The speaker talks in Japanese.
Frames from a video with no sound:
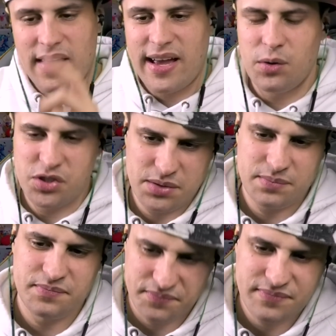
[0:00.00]
仲良し
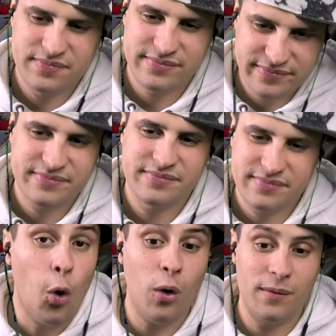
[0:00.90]
すごかったな
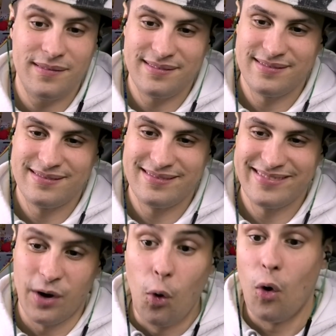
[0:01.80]
おでも
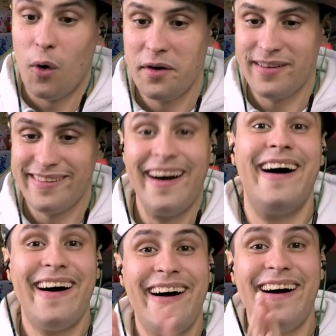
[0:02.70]
あれじゃ今までと
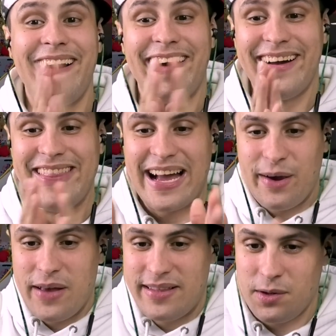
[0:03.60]
変わらないんだ
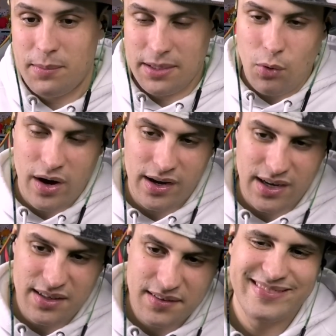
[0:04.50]
仲良くやってるまたモンハン
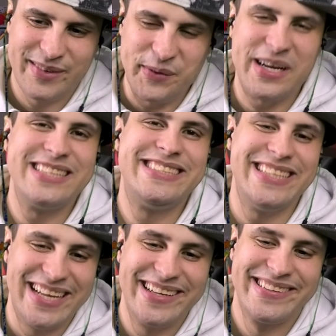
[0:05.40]
かこの感
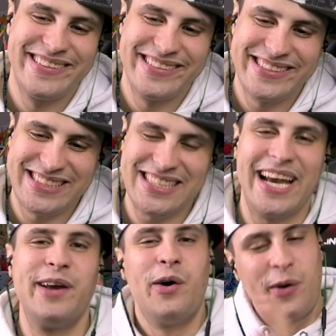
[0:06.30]
じいいな
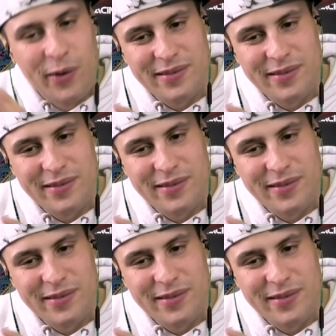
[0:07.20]
試合後